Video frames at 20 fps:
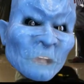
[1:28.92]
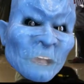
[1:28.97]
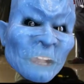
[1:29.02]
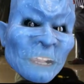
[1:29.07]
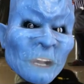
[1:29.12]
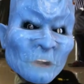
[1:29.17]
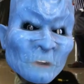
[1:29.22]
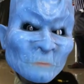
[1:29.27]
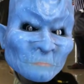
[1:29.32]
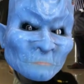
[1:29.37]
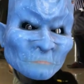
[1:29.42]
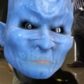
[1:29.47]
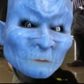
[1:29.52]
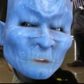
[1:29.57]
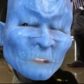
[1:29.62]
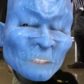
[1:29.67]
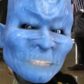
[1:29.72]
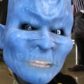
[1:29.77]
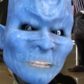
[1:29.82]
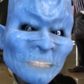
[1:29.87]
angka
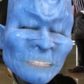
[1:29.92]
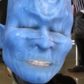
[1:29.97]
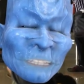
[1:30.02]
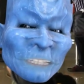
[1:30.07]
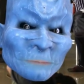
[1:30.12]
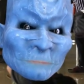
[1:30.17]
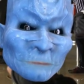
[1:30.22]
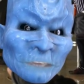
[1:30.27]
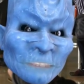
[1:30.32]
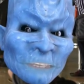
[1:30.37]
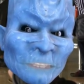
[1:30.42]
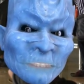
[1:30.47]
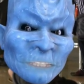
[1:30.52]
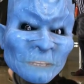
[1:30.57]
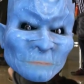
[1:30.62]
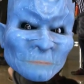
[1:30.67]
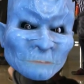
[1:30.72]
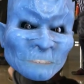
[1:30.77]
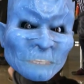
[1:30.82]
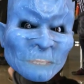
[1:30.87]
mortalitas kematian
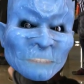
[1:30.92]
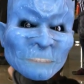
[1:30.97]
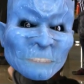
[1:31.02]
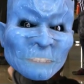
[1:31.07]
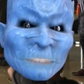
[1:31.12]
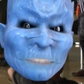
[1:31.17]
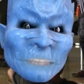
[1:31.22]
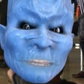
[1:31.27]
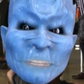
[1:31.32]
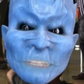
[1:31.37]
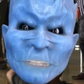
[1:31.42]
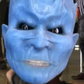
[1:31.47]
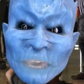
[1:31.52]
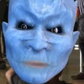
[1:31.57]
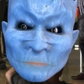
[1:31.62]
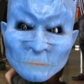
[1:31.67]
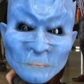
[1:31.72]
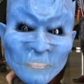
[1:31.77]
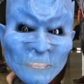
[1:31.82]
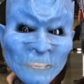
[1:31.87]
terbesar terjadi di
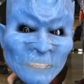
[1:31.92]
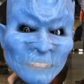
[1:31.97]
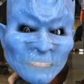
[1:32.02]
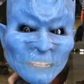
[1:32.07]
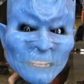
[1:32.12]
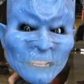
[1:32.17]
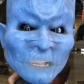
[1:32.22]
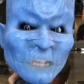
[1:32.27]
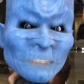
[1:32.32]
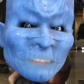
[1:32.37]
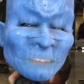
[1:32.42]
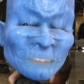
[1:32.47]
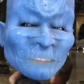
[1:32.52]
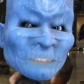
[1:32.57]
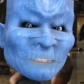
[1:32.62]
Amerika Serikat